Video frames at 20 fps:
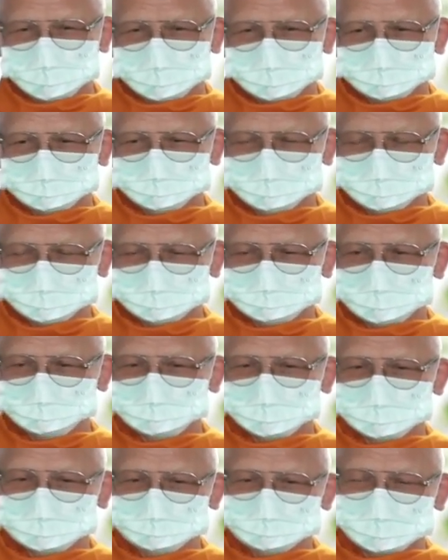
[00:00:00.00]
จึงใช้ภา
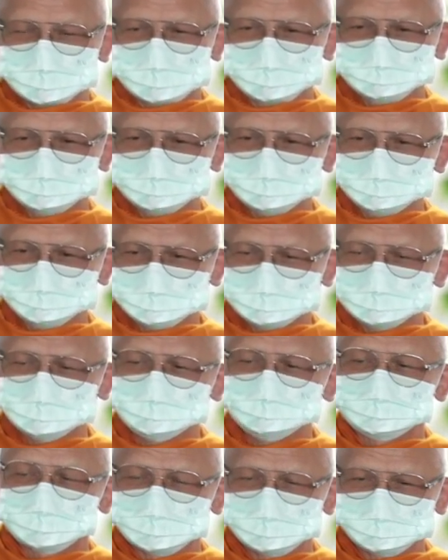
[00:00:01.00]
ษาสื่อ
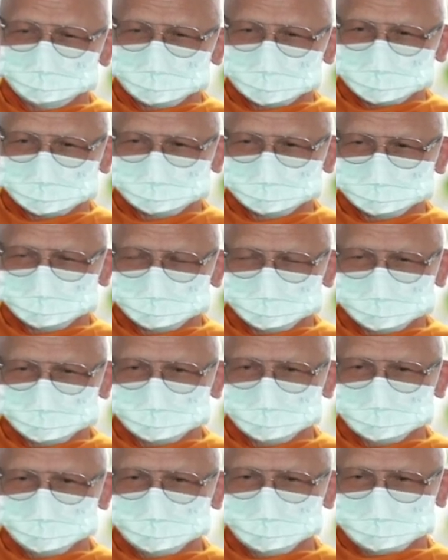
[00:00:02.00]
ง่าย ๆว่ารู้
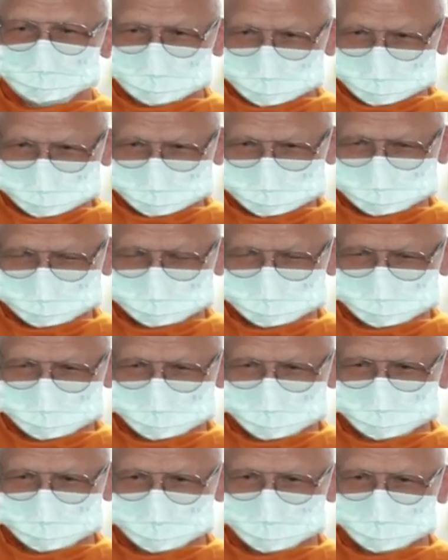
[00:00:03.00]
เรื่อง
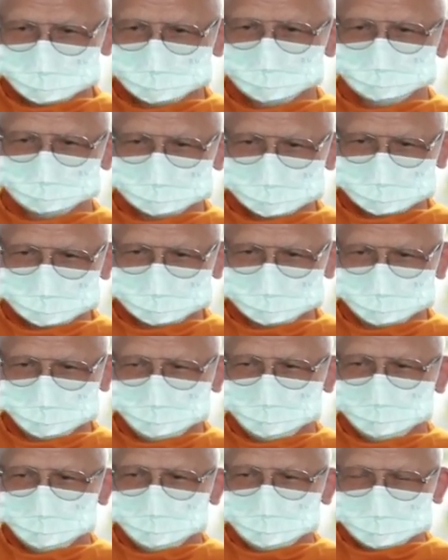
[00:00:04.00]
รู้เข้าใจ
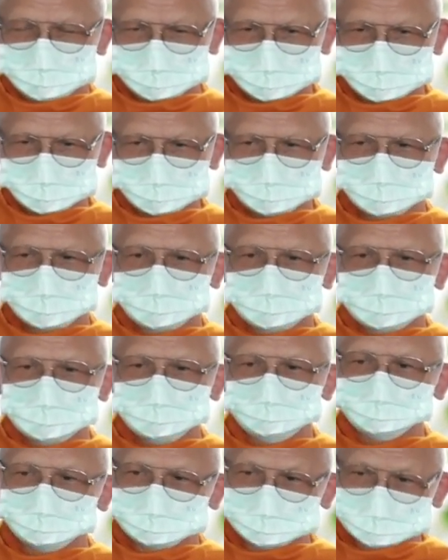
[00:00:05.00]
รู้เข้า
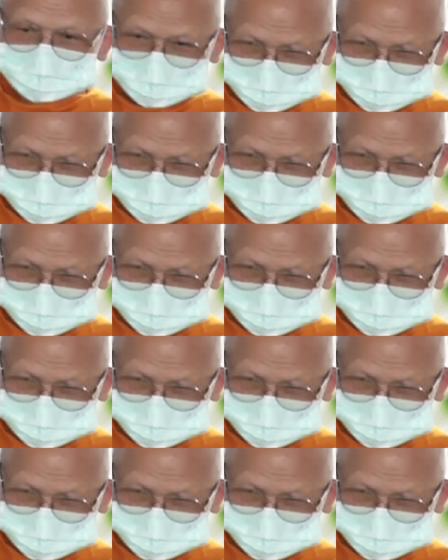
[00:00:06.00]
ถึง